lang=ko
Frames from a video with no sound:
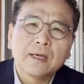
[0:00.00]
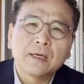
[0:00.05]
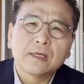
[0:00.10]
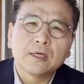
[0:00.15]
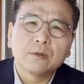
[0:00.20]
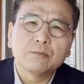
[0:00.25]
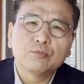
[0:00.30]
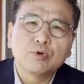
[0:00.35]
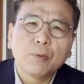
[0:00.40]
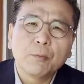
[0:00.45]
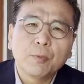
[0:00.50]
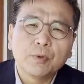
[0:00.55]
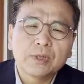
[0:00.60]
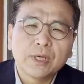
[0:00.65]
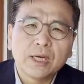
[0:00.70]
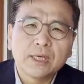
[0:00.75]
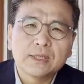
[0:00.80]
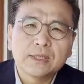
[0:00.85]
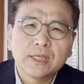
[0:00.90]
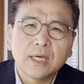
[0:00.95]
그리고
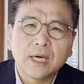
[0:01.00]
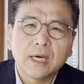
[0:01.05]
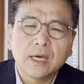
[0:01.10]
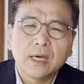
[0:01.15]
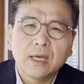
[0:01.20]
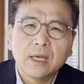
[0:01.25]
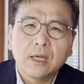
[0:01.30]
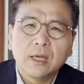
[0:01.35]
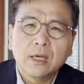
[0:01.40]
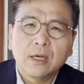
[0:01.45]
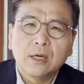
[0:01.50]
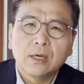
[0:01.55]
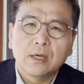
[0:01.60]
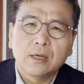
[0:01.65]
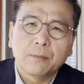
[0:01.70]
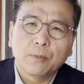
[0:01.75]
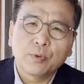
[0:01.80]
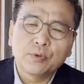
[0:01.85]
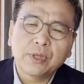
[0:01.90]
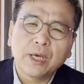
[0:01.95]
무엇보다 이제
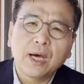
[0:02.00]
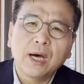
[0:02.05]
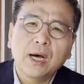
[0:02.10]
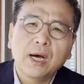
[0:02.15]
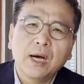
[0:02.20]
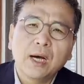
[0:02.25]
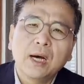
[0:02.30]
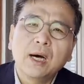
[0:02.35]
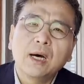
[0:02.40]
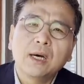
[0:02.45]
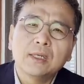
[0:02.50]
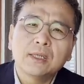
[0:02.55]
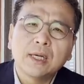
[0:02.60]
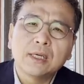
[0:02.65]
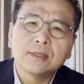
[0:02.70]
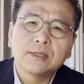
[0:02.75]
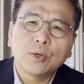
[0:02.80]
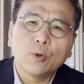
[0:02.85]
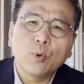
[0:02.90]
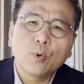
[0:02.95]
어,
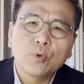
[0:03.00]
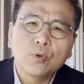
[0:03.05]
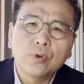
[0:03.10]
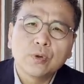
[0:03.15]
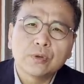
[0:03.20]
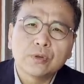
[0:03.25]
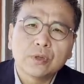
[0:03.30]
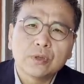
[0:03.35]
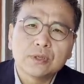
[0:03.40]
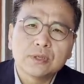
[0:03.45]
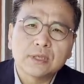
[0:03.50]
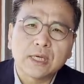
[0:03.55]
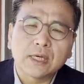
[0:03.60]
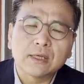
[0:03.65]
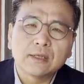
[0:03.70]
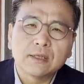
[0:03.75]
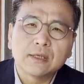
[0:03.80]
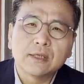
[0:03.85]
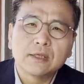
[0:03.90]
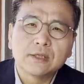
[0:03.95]
포탈이라는 새로운 어떤
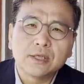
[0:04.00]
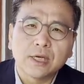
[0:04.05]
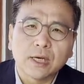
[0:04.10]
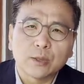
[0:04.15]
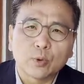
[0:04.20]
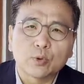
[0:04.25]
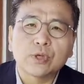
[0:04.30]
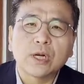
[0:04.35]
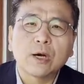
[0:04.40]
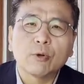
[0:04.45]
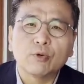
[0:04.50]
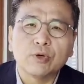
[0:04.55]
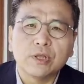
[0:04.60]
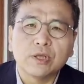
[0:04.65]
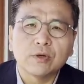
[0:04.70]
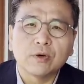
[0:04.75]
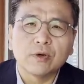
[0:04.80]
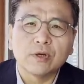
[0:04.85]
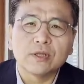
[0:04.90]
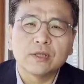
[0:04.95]
장르를 제가 도전하고
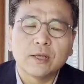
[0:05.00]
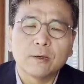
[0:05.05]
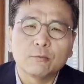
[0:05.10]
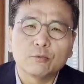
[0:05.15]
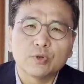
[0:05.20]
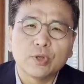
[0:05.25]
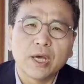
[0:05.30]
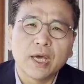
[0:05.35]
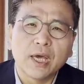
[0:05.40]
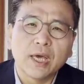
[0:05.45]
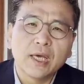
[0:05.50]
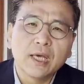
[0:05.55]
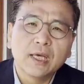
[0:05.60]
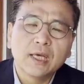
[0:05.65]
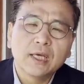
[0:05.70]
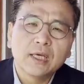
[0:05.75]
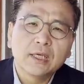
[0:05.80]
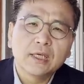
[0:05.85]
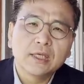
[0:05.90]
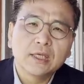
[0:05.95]
있는 거기 때문에
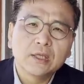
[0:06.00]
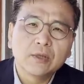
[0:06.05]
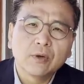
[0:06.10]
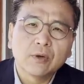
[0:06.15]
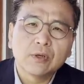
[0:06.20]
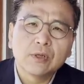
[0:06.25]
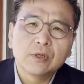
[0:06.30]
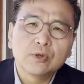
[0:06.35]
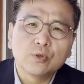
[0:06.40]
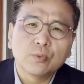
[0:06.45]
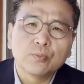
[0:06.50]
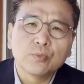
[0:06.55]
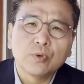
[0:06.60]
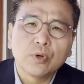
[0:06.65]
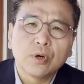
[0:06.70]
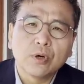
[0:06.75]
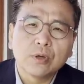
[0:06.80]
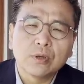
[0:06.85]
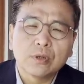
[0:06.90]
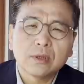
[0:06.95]
이거를 좀
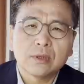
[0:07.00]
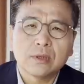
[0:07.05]
더